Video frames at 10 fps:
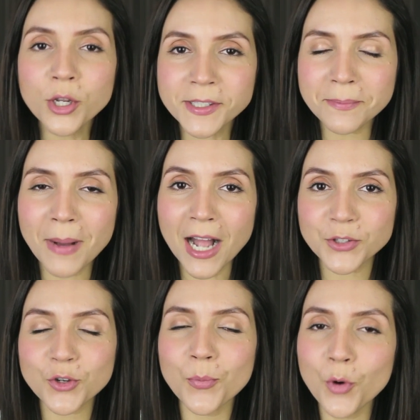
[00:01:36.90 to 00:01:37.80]
Muito
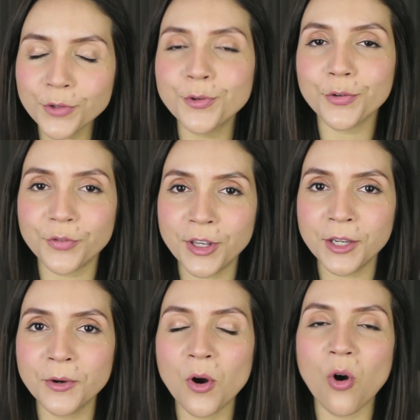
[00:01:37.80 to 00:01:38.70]
simpático, muito
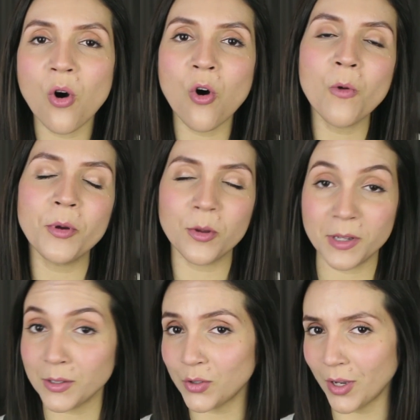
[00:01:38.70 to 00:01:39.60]
fofinho ou pelo
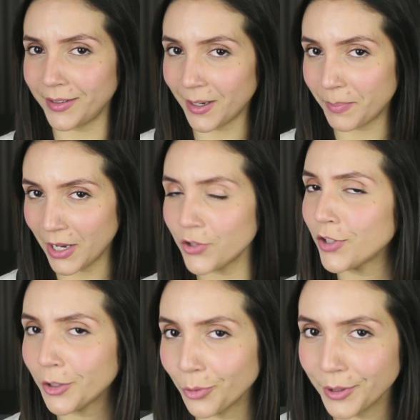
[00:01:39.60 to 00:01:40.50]
menos só até a
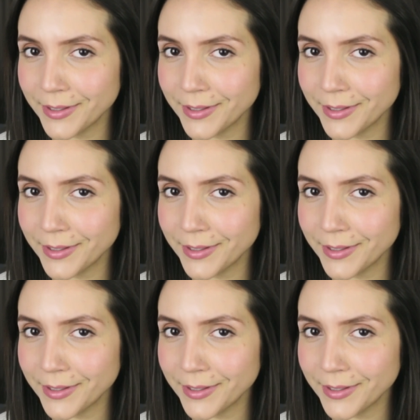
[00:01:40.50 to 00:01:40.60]
página 2